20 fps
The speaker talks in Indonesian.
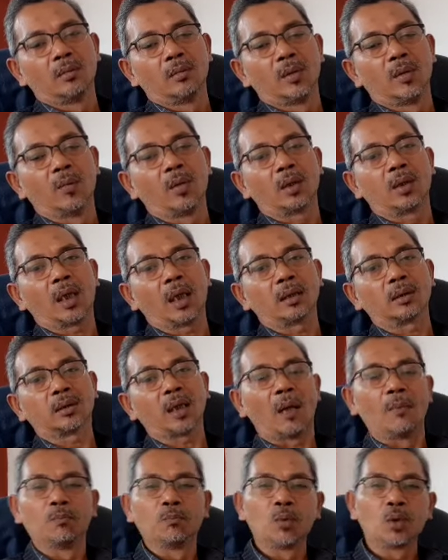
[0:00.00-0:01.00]
memegang
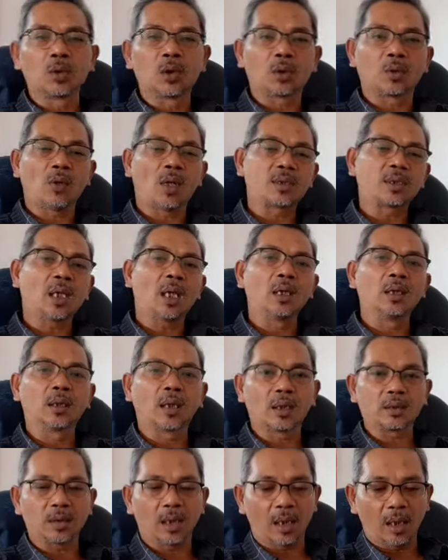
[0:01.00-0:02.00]
tampuk kekuasaan
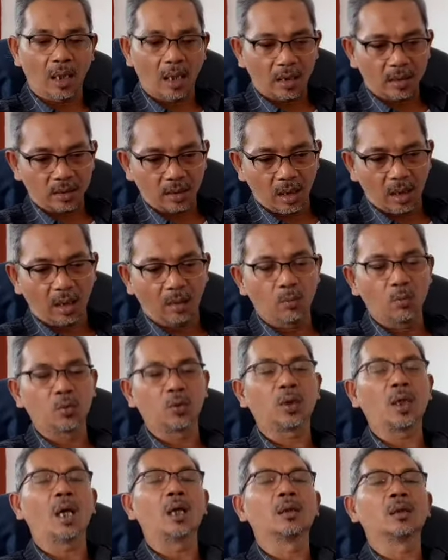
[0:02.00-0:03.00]
dengan cara yang sah,
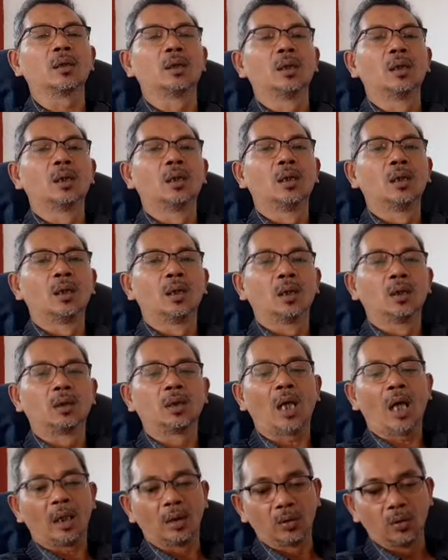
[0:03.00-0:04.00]
kemudian
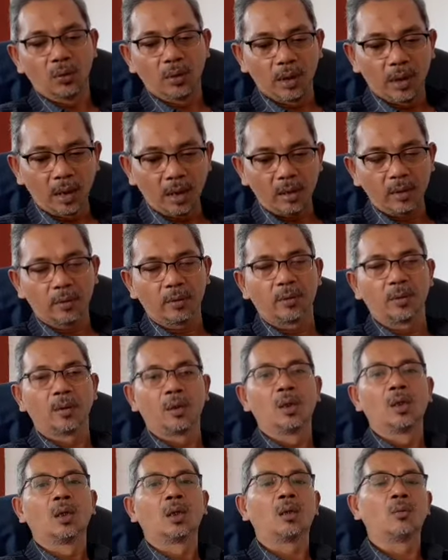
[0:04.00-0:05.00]
dianulir
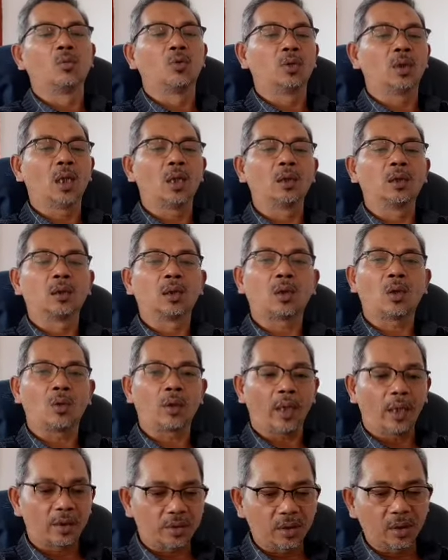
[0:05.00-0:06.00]
kemudian
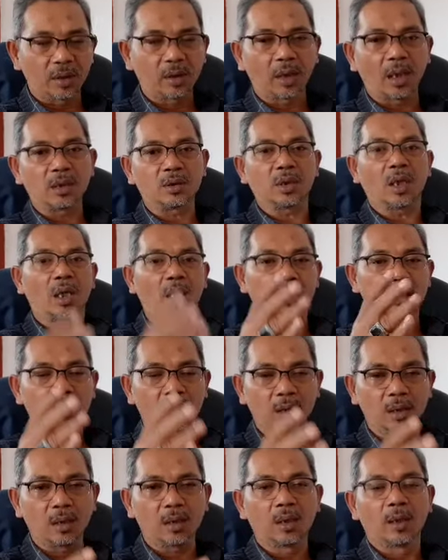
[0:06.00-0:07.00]
dikoreksi dengan cara se
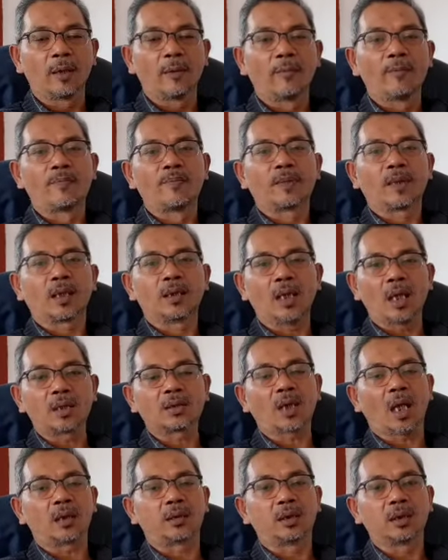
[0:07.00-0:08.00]
yang
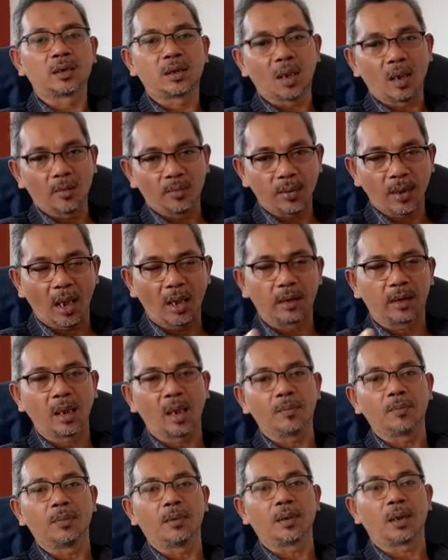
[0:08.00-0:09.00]
sadis, yang
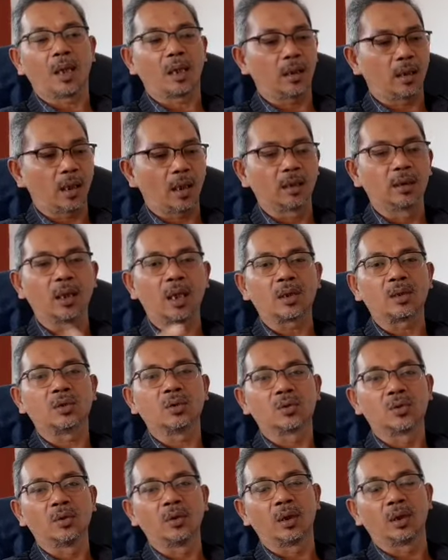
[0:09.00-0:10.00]
biadab, gara-gara tidak
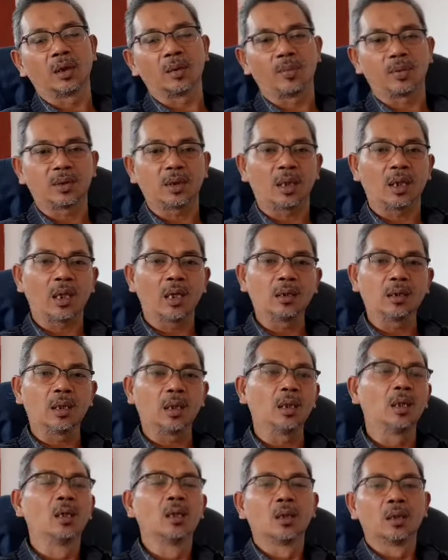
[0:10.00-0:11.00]
setuju dengan
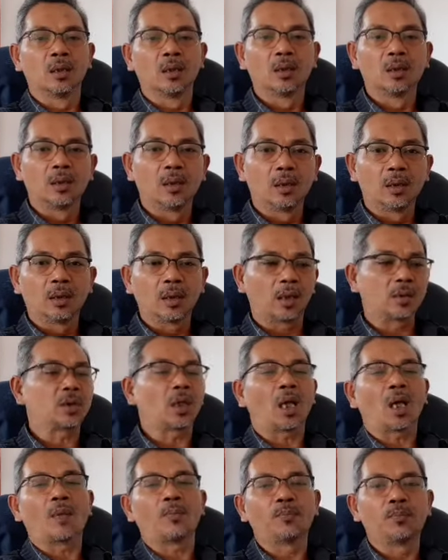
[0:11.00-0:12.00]
kebijakannya, dengan
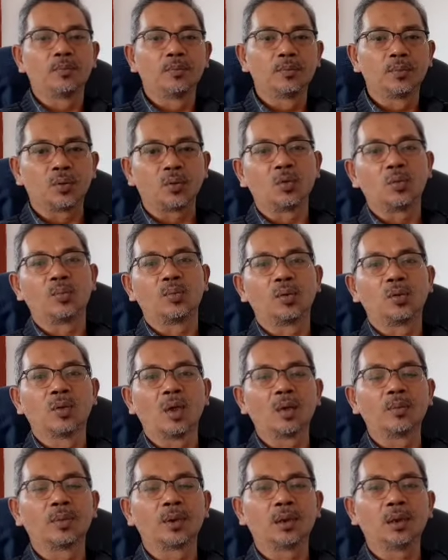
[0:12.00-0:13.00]
cara
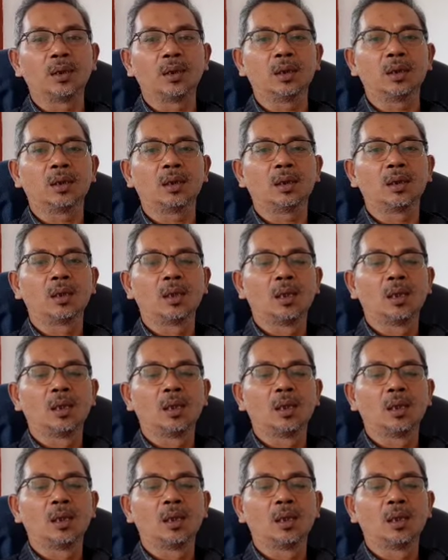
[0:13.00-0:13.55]
bunuh-bunuhan begini.